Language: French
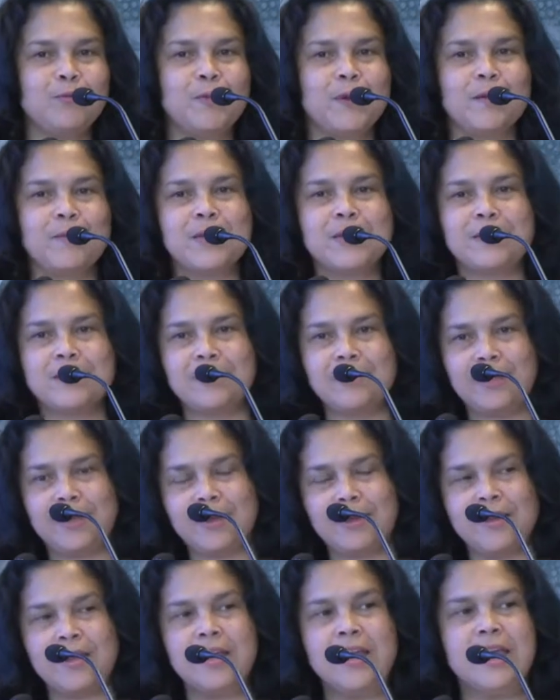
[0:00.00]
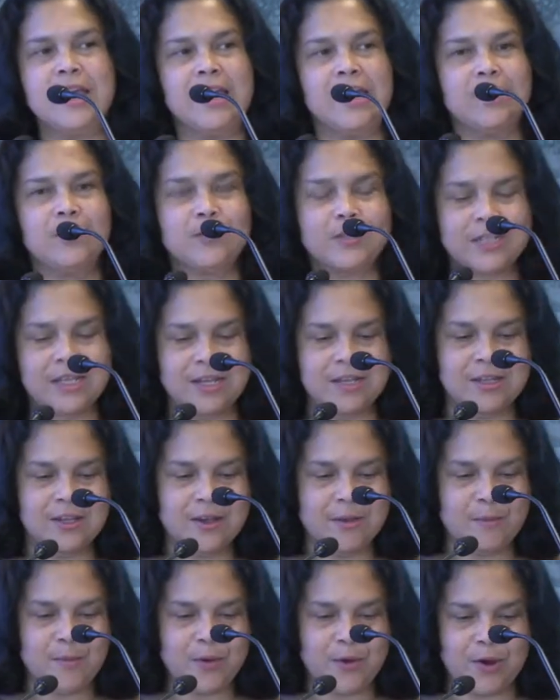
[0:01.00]
permettez. Hein. Et donc ça a été
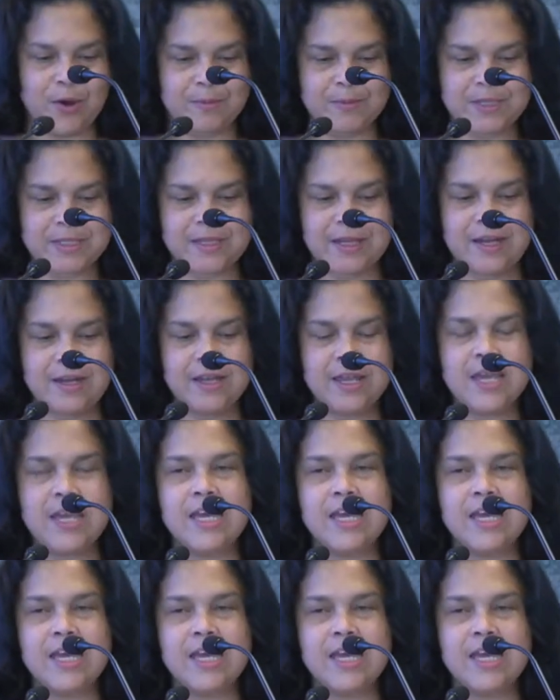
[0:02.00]
un peu comme ça.